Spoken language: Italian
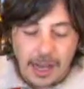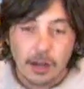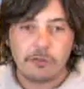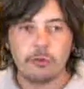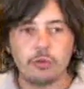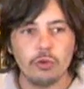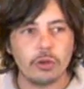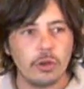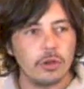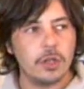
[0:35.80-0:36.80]
Allora, il
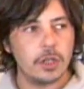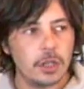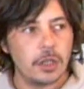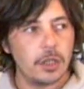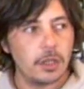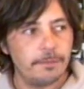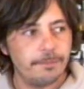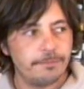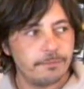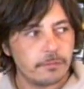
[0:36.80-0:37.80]
futuro,
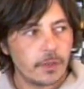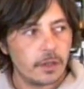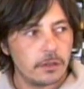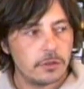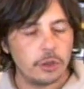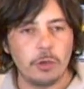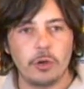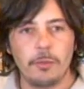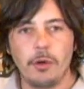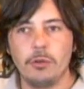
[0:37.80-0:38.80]
ehm, diciamo
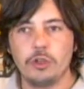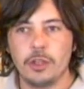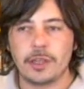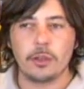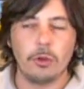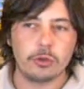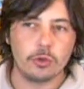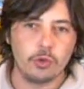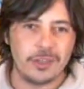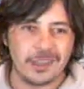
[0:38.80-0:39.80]
che abbiamo incentrato molto
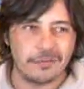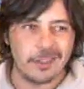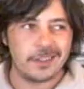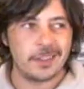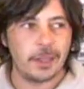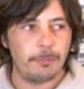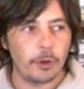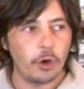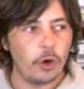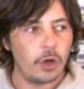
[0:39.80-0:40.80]
sui servizi che
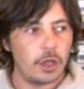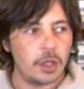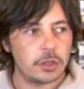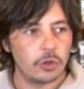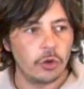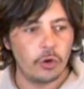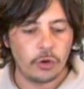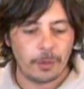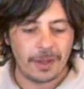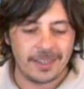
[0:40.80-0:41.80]
però eh, sono
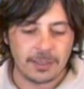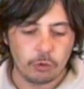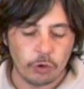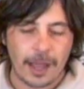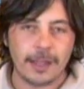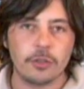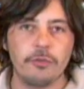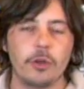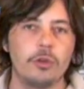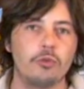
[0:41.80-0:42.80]
oramai esautorati,
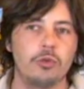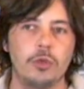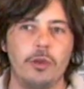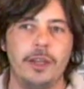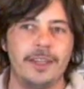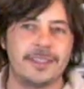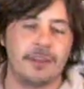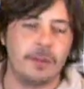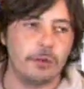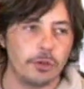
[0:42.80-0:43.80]
ovvero tutti quelli che
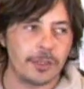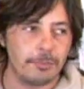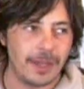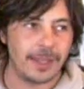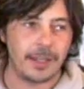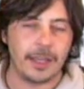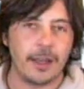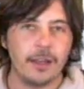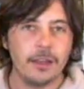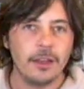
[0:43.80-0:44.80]
servivano in
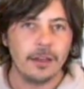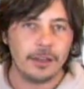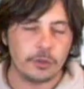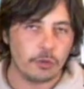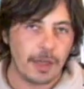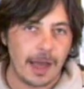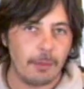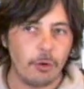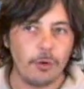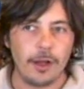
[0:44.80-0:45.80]
tabaccheria li
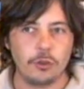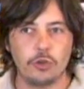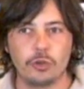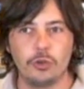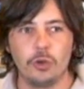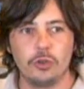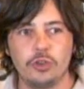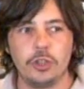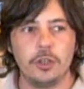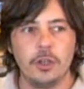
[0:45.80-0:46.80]
troviamo al giorno
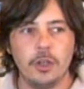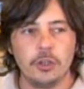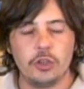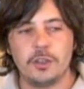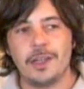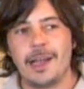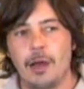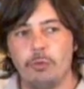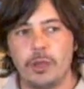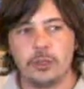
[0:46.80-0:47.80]
d'oggi. Ci
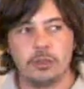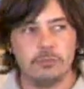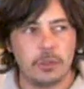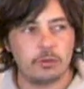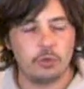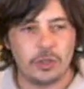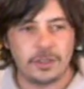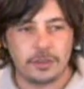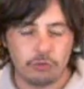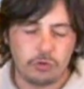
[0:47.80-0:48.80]
sarà una, una
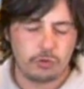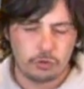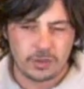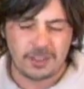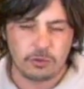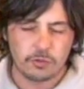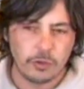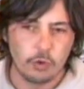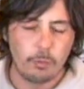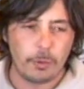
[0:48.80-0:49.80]
success un successivo
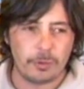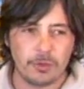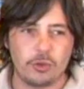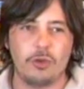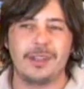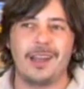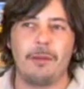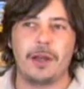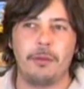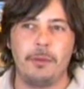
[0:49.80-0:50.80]
sviluppo per quanto riguarda
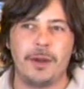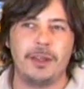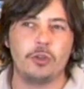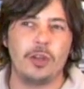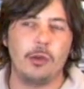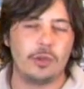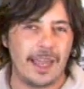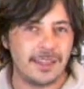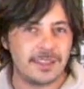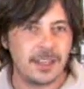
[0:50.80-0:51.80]
il pagamento delle
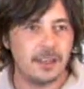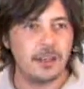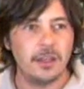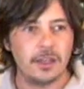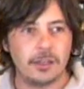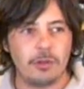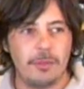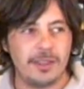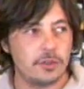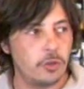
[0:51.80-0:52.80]
utenze,
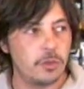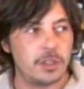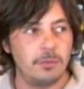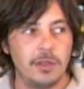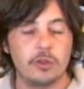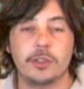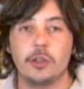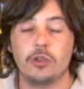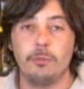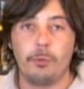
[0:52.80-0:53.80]
attualmente sono possibili
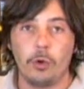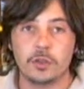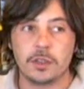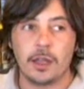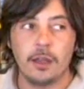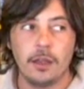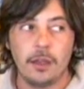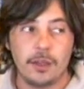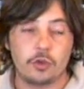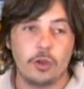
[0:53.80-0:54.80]
soltanto in posta
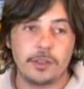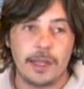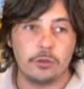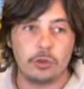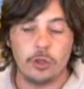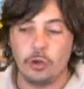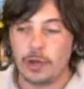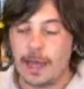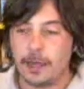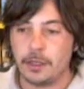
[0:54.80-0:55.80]
e soltanto negli
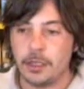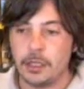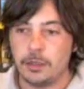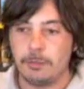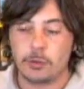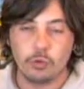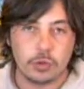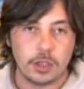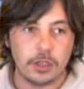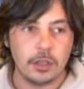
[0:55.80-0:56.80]
orari
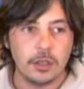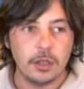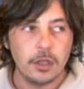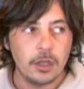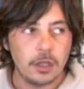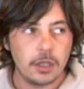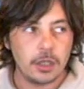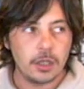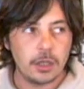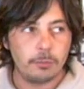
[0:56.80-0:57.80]
mattutini,
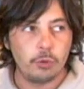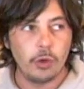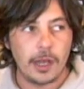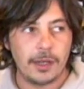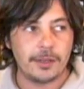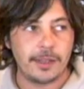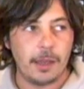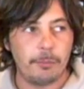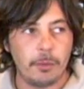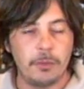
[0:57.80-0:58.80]
eh, più in là nel
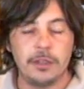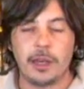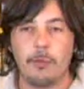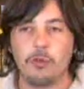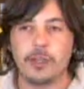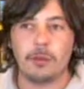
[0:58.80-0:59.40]
tempo abiliteremo un